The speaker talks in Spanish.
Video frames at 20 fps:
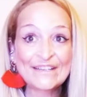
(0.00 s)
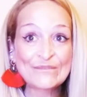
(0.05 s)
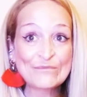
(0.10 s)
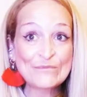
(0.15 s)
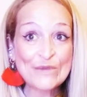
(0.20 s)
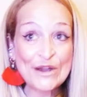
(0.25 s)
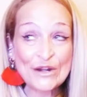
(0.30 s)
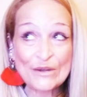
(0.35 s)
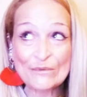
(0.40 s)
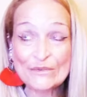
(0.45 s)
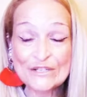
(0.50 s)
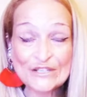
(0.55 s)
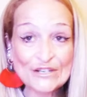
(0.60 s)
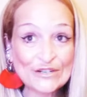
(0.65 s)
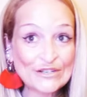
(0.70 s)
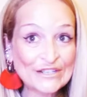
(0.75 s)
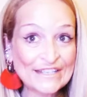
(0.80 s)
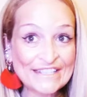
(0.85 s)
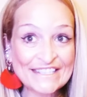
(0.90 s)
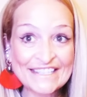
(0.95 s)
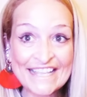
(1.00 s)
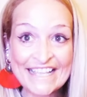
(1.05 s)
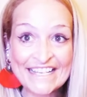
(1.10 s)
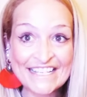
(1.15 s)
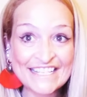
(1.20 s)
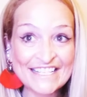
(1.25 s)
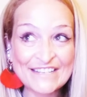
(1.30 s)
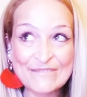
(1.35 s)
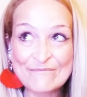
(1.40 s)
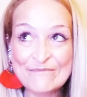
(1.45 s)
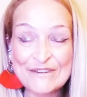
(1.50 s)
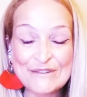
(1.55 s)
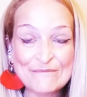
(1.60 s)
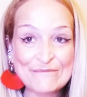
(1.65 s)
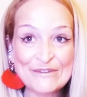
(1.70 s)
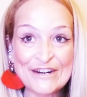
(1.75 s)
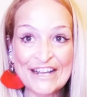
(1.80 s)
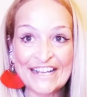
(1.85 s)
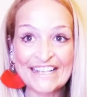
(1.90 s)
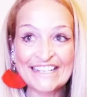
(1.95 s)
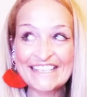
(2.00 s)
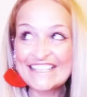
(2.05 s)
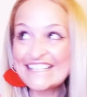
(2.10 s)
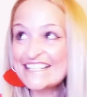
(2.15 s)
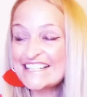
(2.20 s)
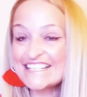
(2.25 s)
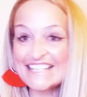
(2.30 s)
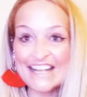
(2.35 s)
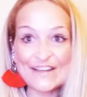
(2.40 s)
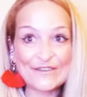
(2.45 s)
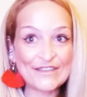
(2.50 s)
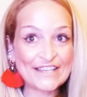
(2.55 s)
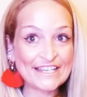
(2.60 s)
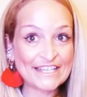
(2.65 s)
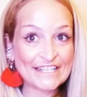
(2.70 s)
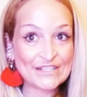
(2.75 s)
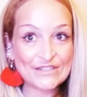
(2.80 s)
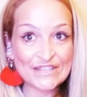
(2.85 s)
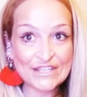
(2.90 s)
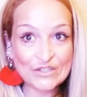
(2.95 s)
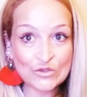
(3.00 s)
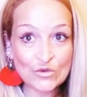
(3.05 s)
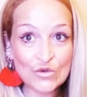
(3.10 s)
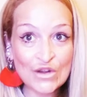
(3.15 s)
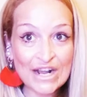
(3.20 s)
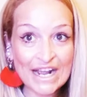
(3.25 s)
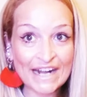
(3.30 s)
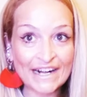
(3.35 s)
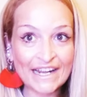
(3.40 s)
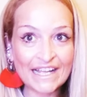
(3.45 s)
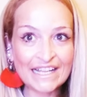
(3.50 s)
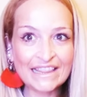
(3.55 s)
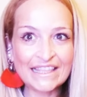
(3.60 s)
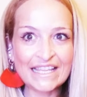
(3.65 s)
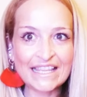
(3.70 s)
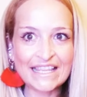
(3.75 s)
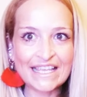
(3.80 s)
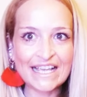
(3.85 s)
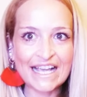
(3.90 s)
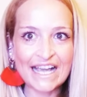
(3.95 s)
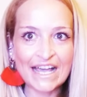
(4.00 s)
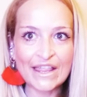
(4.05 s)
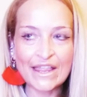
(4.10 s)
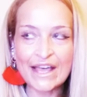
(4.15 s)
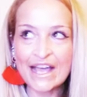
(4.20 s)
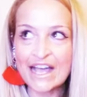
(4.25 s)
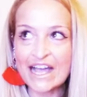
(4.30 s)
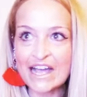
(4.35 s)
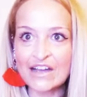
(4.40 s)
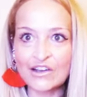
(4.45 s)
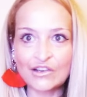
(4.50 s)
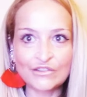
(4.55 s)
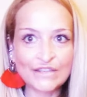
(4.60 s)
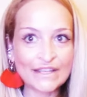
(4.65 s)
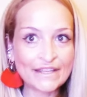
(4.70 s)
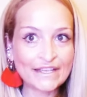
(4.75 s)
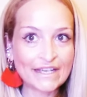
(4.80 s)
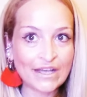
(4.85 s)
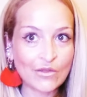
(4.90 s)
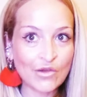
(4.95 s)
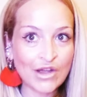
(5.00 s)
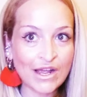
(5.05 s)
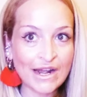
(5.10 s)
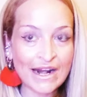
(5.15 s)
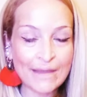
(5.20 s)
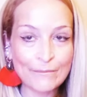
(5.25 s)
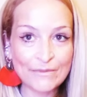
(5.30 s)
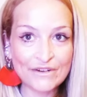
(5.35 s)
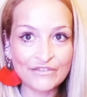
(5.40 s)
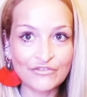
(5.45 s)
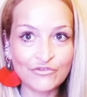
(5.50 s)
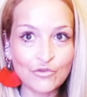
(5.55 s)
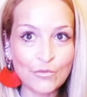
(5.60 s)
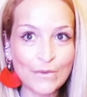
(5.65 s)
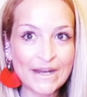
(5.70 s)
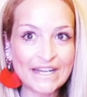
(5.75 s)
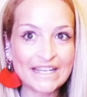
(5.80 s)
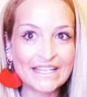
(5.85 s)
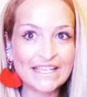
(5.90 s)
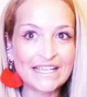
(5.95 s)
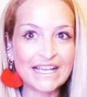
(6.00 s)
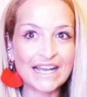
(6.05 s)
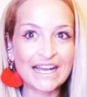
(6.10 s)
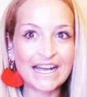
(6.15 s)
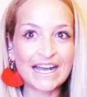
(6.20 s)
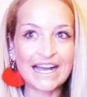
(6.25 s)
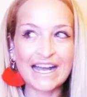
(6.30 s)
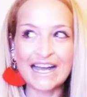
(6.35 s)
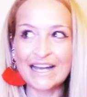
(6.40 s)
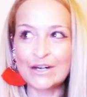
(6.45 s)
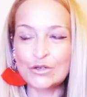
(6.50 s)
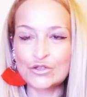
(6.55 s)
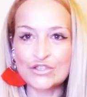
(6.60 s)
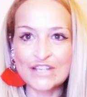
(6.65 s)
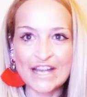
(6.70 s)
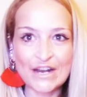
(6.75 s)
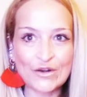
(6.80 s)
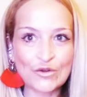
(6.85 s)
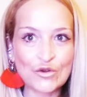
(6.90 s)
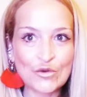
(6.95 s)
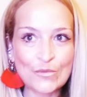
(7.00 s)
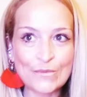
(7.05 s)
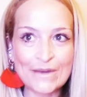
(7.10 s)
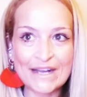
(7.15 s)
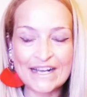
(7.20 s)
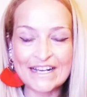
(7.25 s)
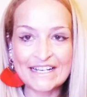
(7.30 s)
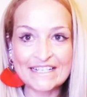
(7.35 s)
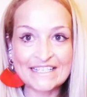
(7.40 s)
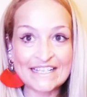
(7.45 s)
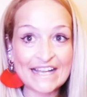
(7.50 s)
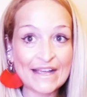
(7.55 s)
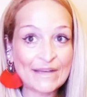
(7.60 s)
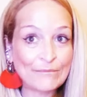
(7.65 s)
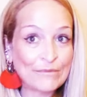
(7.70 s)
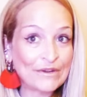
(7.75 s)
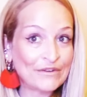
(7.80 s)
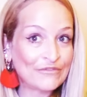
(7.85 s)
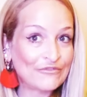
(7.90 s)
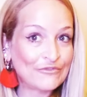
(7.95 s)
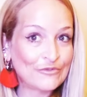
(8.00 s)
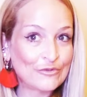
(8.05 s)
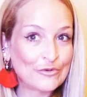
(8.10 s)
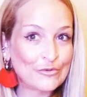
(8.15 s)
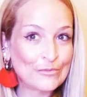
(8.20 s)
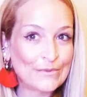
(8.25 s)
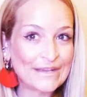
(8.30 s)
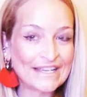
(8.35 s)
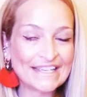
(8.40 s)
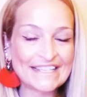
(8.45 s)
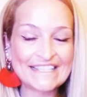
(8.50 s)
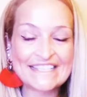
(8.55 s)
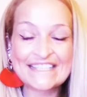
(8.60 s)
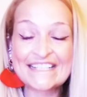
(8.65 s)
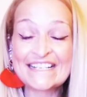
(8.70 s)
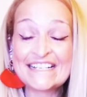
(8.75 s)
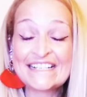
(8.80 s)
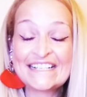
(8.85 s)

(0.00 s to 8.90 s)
Bueno, pues los que estáis siempre por aquí sabéis que este es un canal dedicado dedicado a la perfumería, a los aromas, a perfumes,